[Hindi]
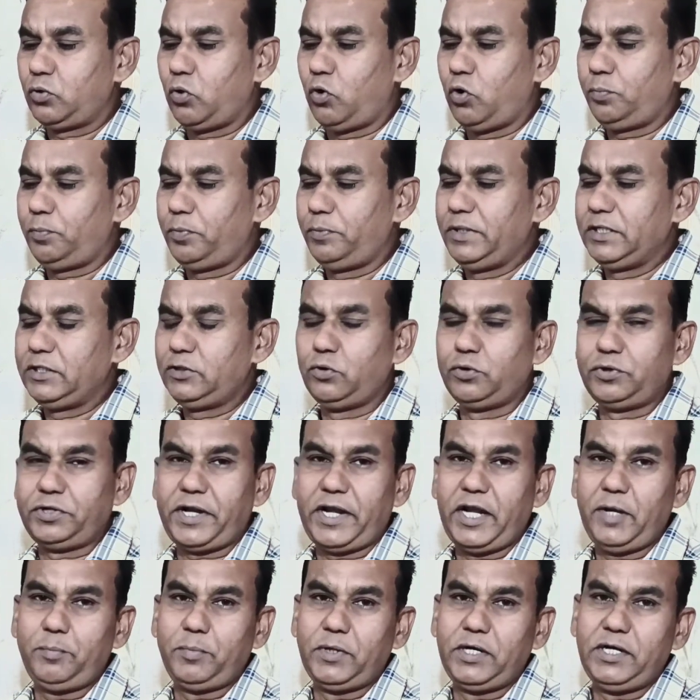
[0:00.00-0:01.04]
टॉप में जो
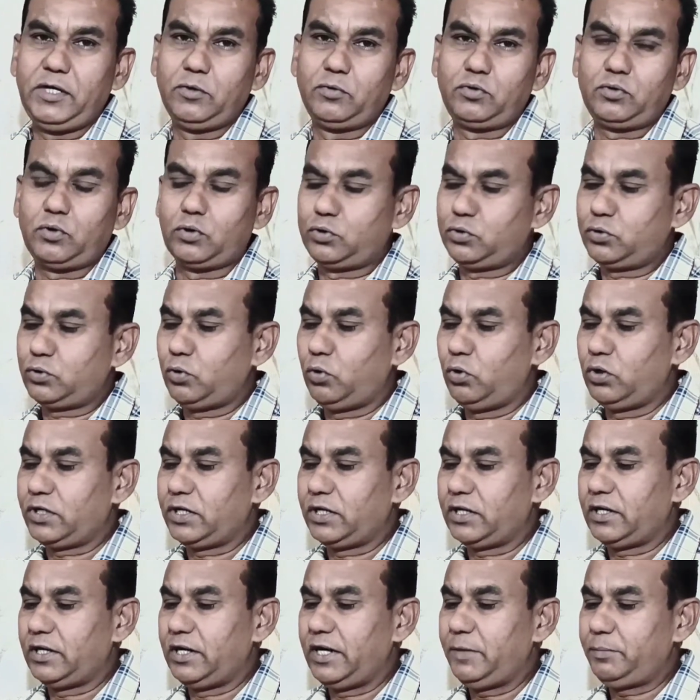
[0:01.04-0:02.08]
टेप बनी है उसको स्क्रॉल
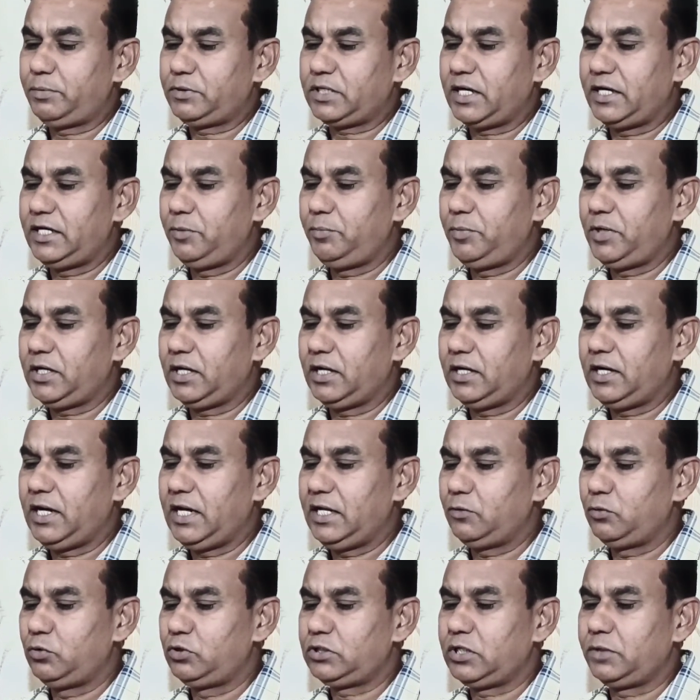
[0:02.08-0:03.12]
करके लेफ्ट साइड में
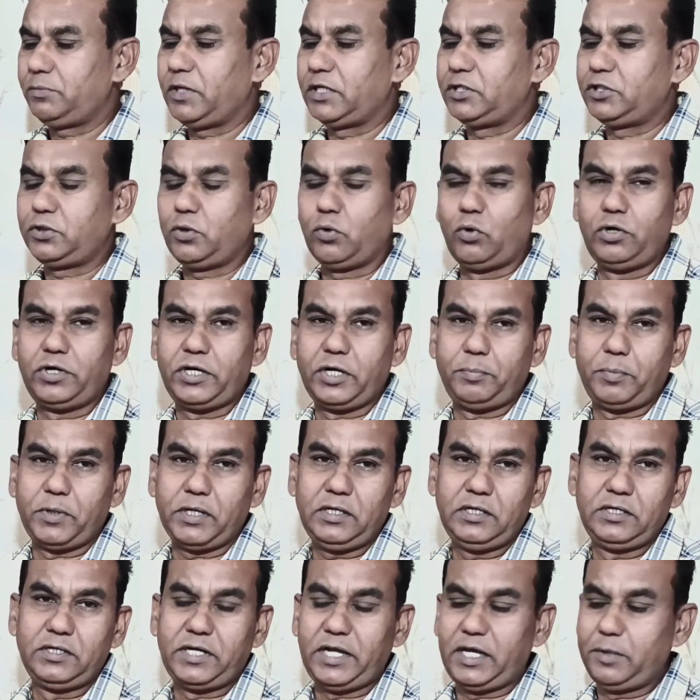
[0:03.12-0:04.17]
करना है उसके बाद सिक्योरिटी
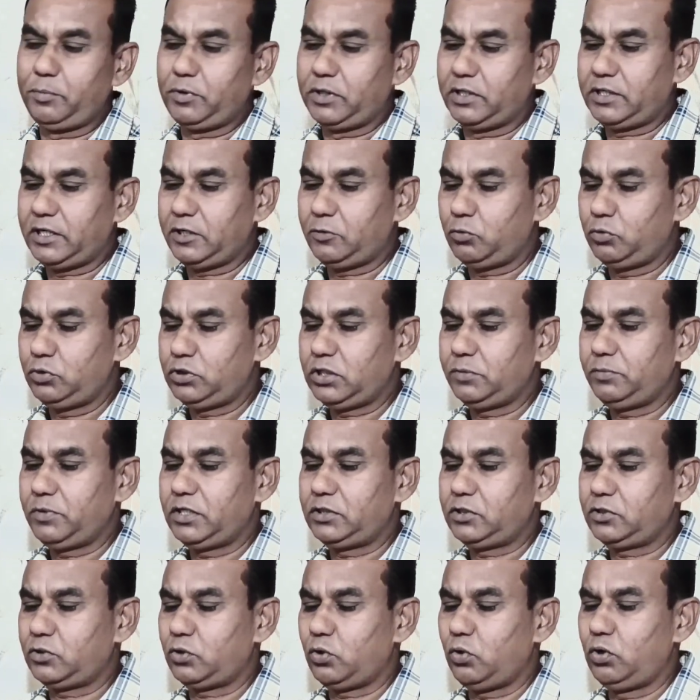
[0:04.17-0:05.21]
पे टेप करना है उसके
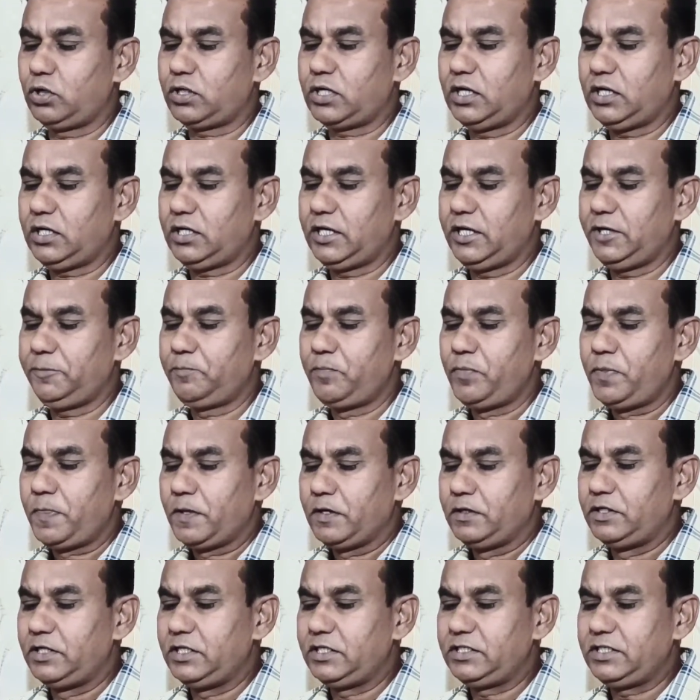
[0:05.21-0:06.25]
बाद स्क्रॉल करके
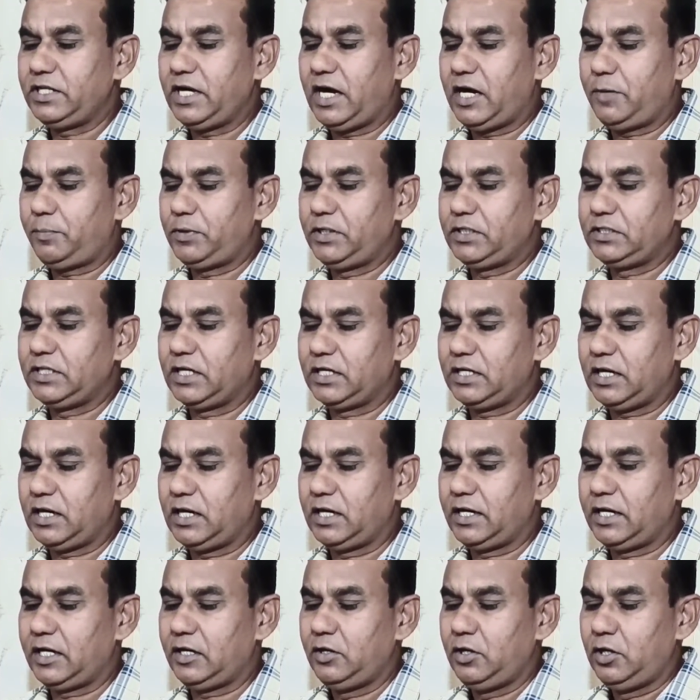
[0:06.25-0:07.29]
नीचे आपने जाना
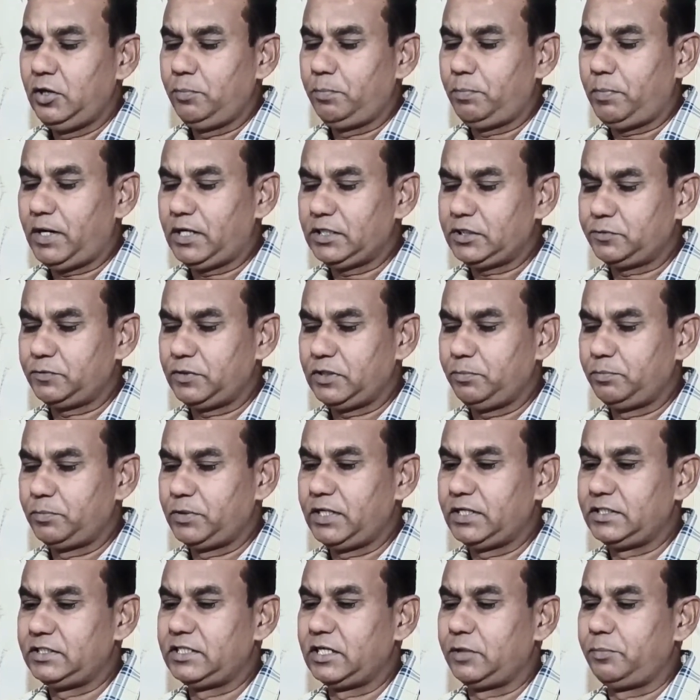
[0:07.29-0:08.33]
है पासवर्ड
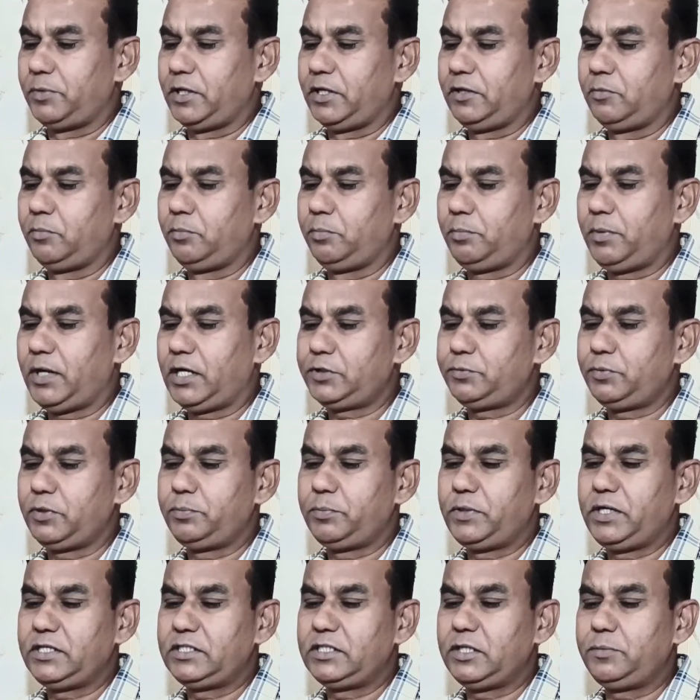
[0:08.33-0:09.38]
मैनेजर में
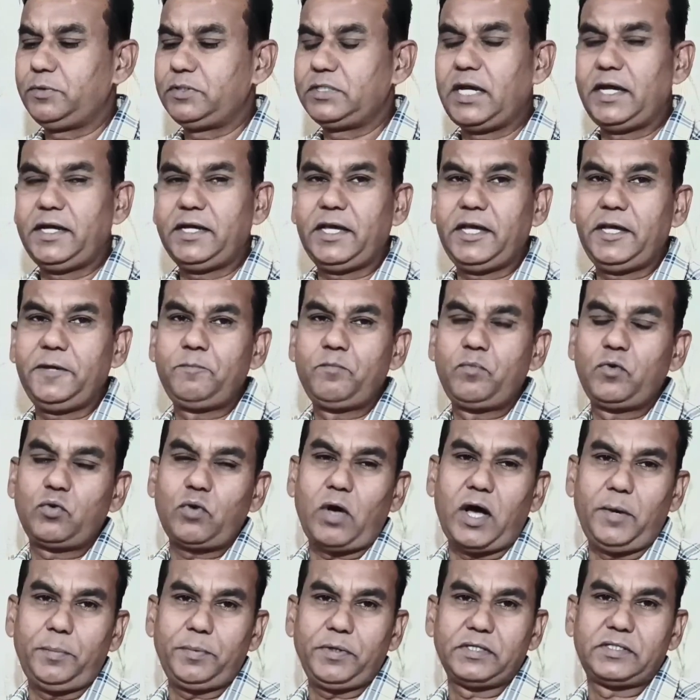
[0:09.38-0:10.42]
पासवर्ड मैनेजर में जाएंगे
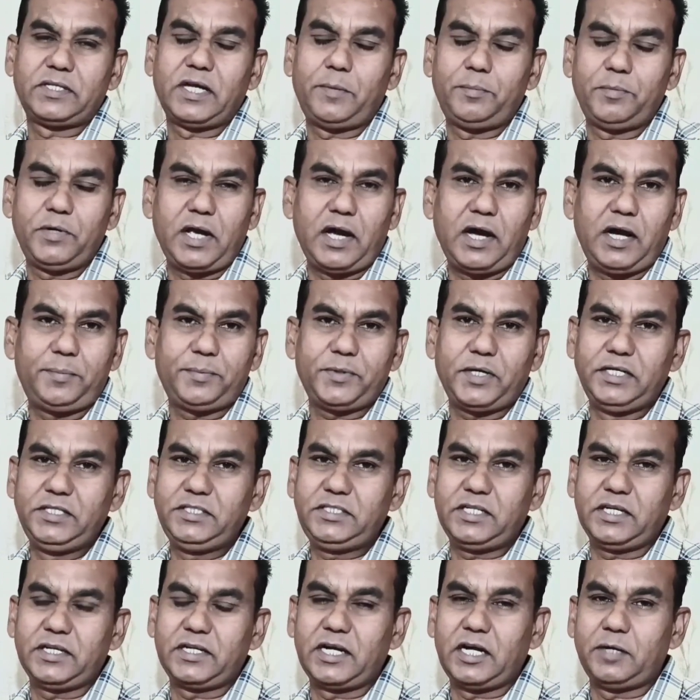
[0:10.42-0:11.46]
तो आपके सामने आपका
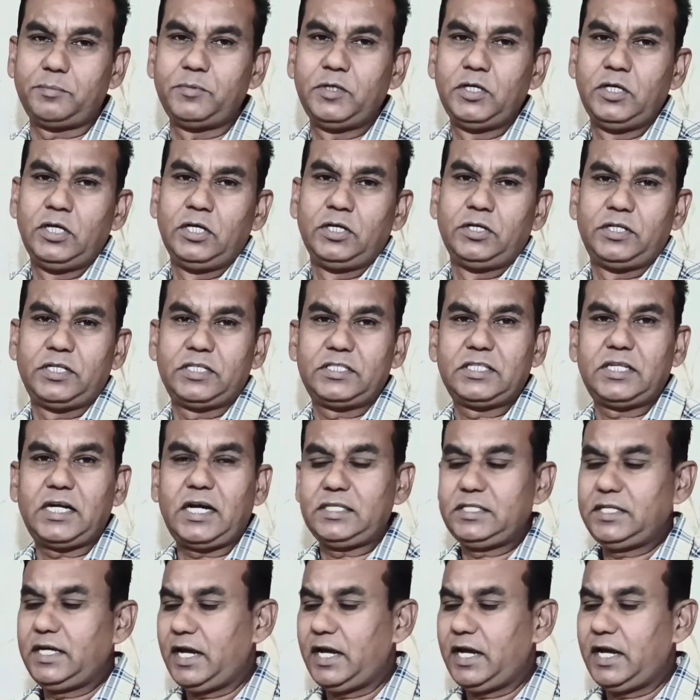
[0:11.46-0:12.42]
इंस्टाग्राम नज़र आ